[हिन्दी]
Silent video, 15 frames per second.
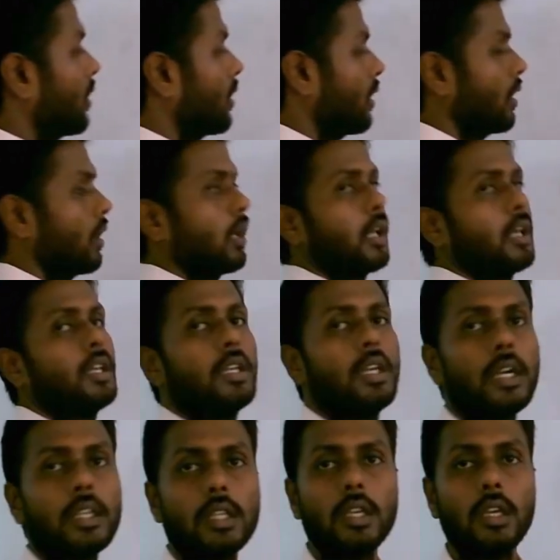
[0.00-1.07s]
नहीं
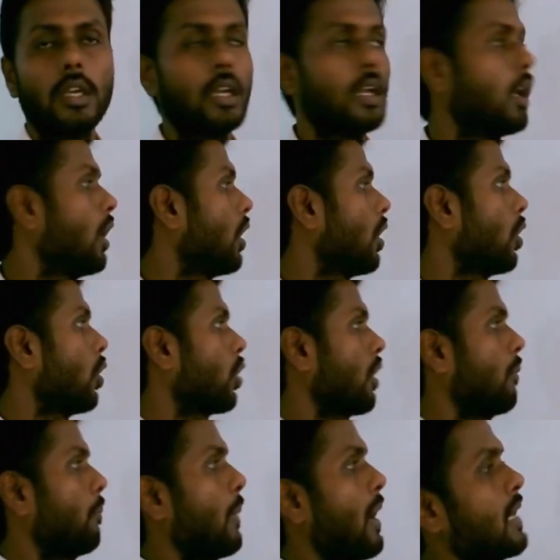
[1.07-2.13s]
आती है और
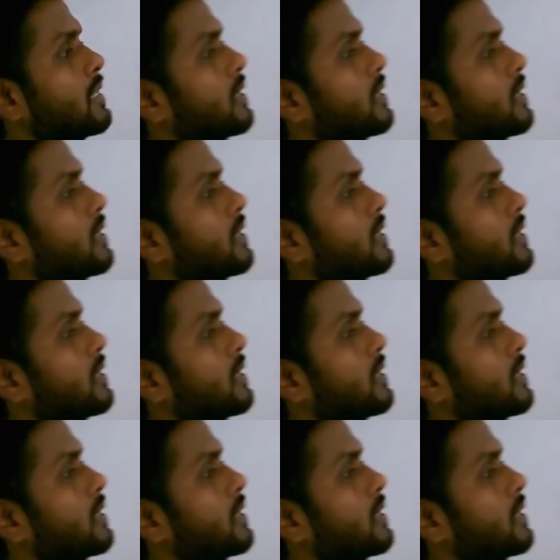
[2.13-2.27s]
मास